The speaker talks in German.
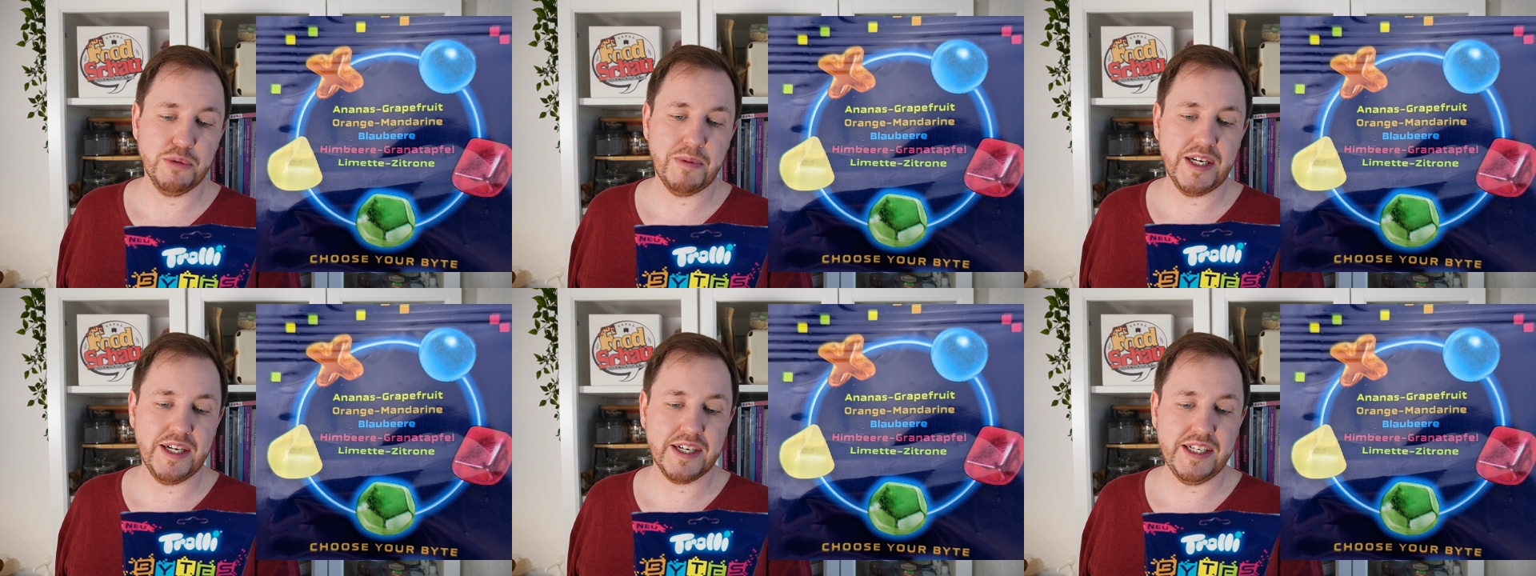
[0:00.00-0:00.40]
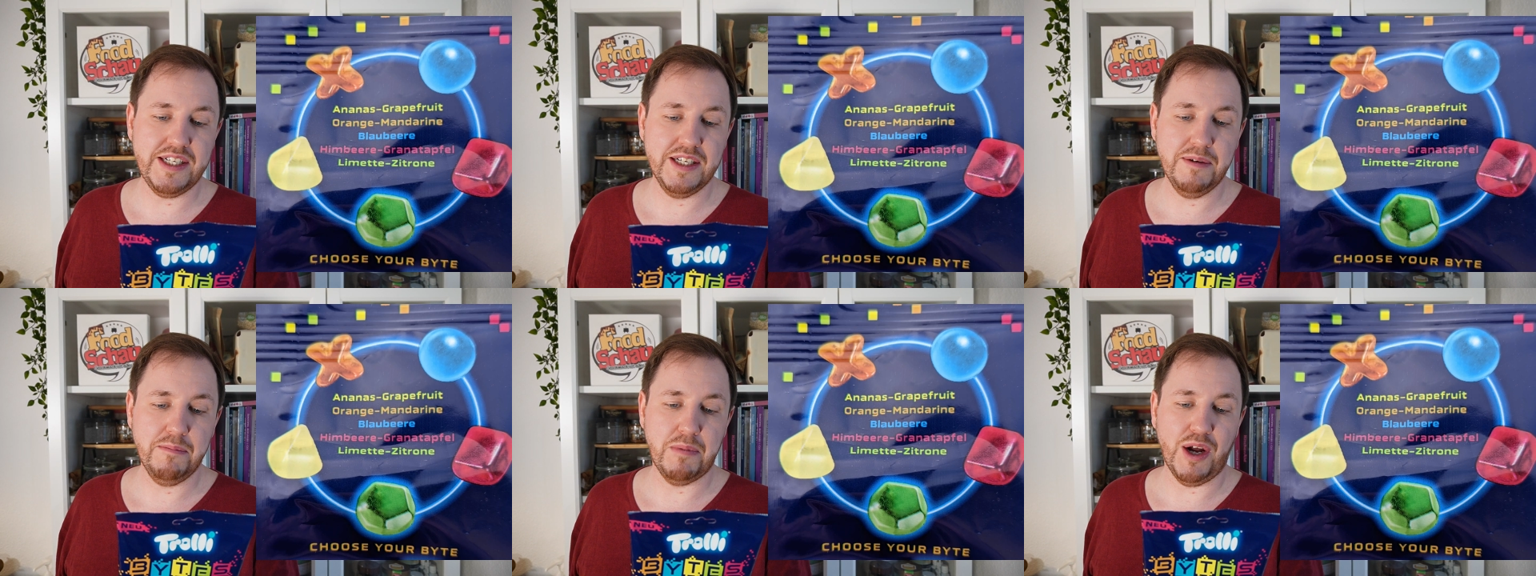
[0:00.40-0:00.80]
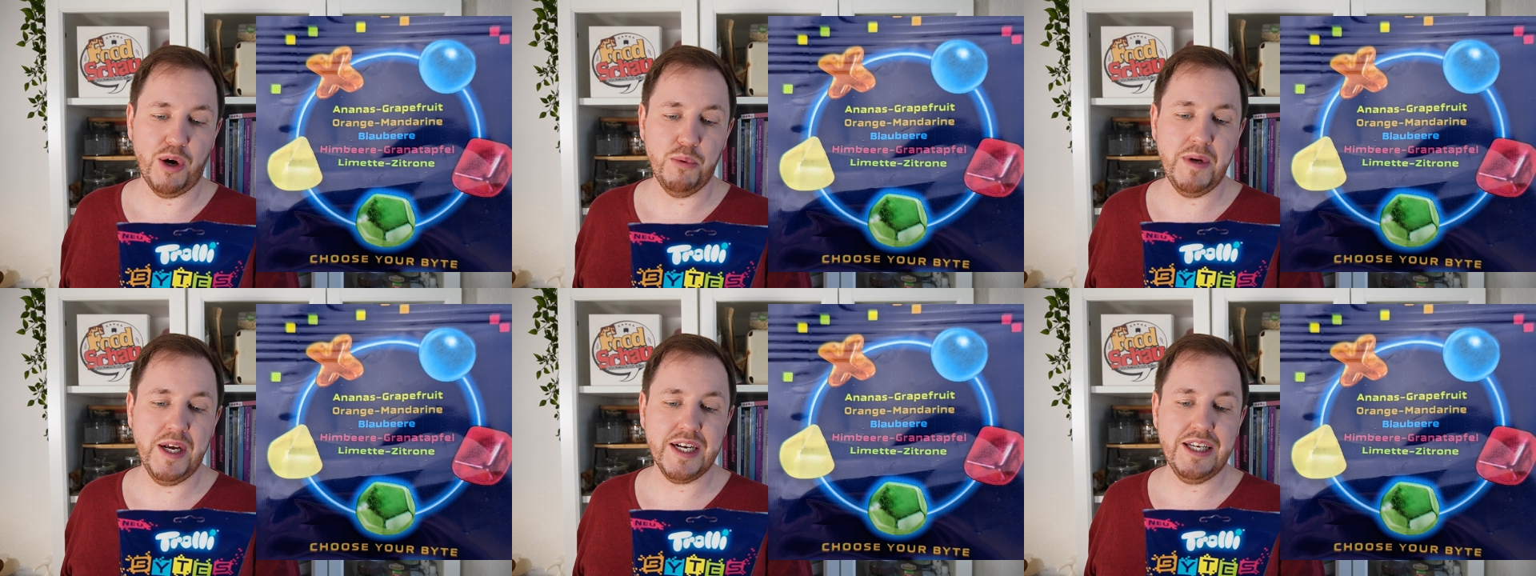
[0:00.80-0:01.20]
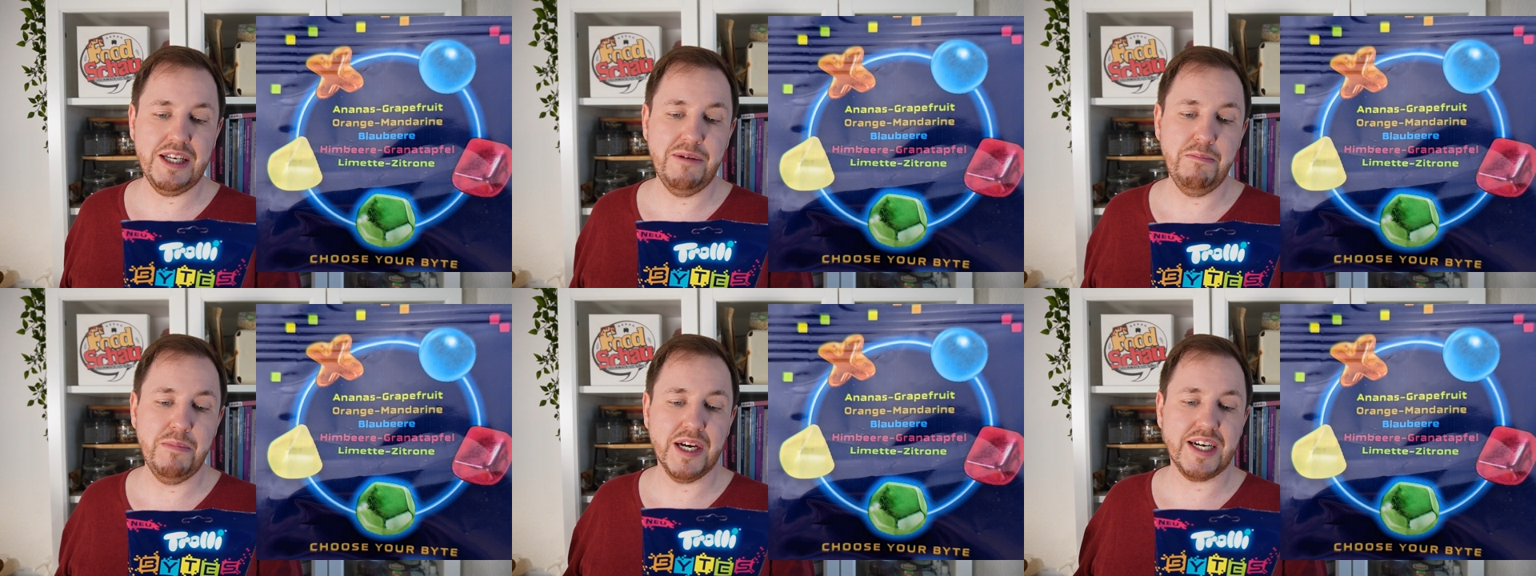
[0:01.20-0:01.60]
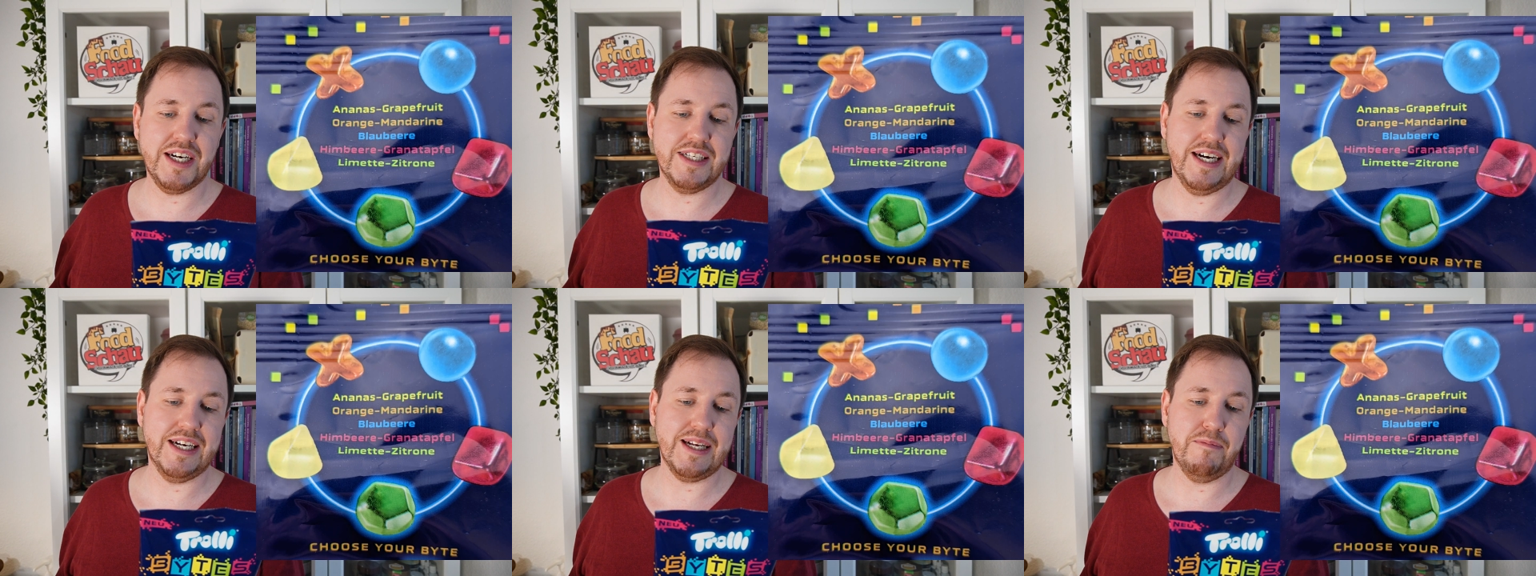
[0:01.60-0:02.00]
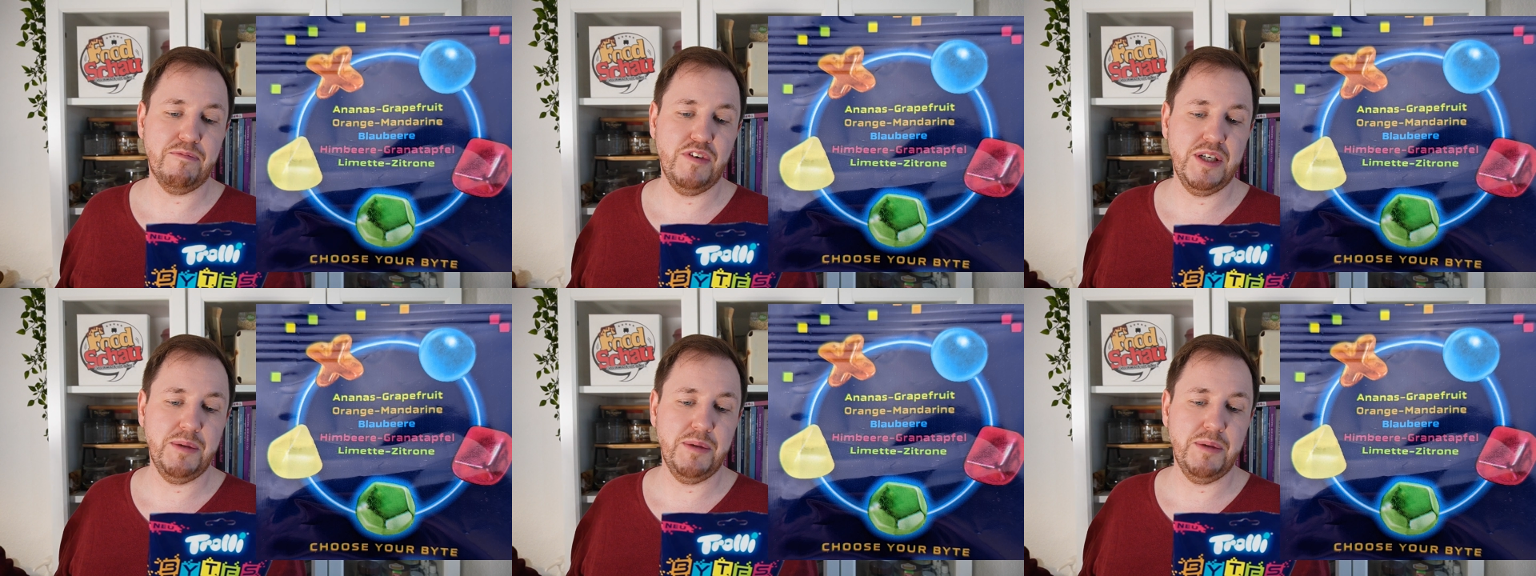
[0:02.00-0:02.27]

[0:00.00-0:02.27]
Mandarine, Blaubeere, Himbeer, Granatapfel,